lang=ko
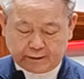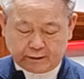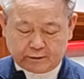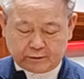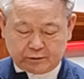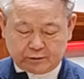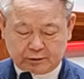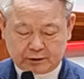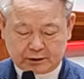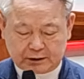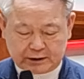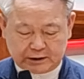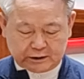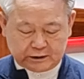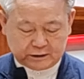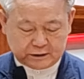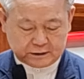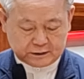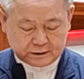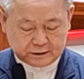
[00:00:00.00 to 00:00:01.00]
그런
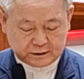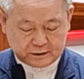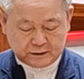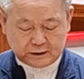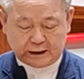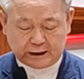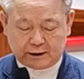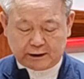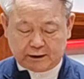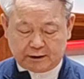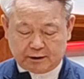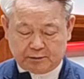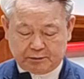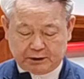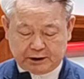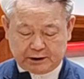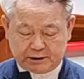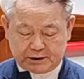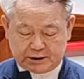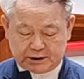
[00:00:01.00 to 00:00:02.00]
큰
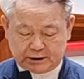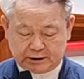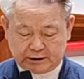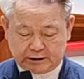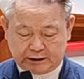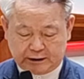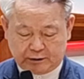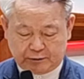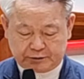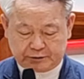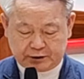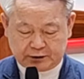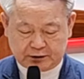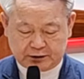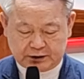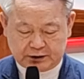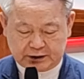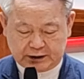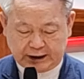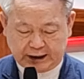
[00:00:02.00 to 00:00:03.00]
하나님의 징계가 없을
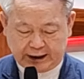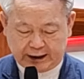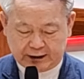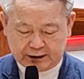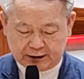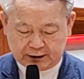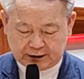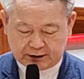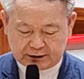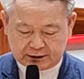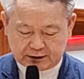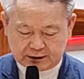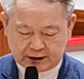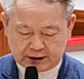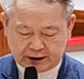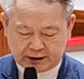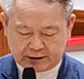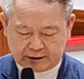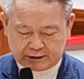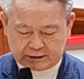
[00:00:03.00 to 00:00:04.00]
것이다.
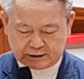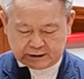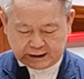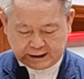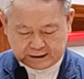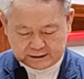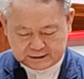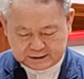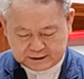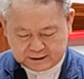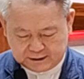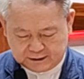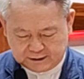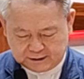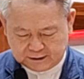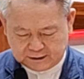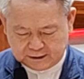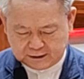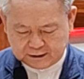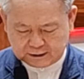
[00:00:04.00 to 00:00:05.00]
이스라엘을
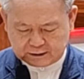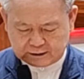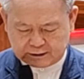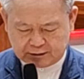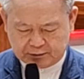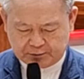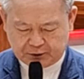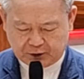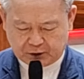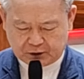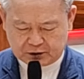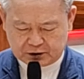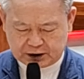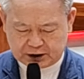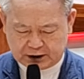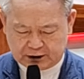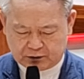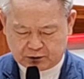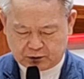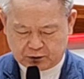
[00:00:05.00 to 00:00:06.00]
다시 그
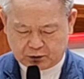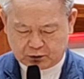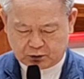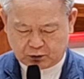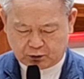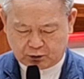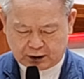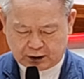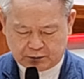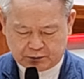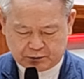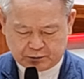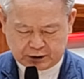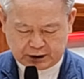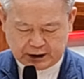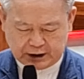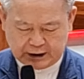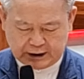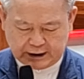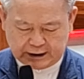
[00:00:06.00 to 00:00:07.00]
목장으로
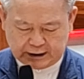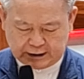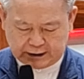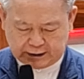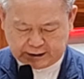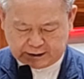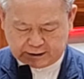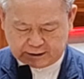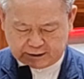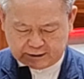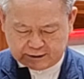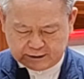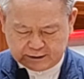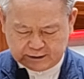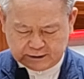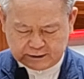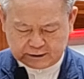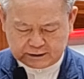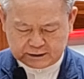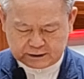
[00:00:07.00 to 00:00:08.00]
돌아오게 하리니
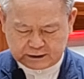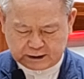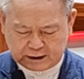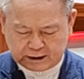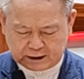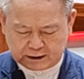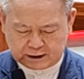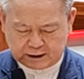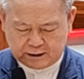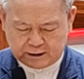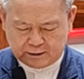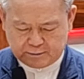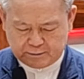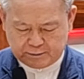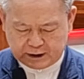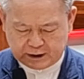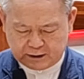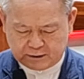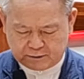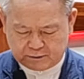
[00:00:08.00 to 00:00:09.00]
그가
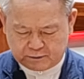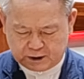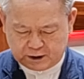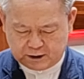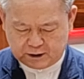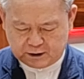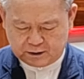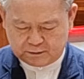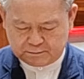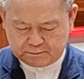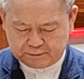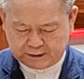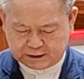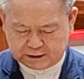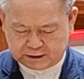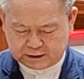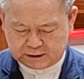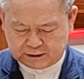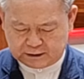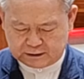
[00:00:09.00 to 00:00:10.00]
갈멜과
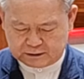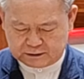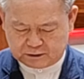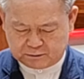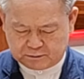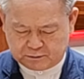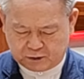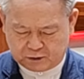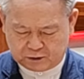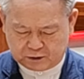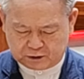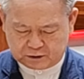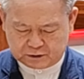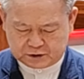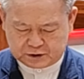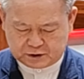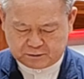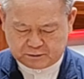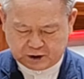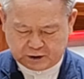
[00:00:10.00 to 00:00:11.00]
바산에서 먹을
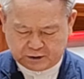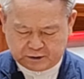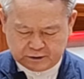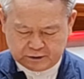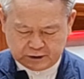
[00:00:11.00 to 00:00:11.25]
것이며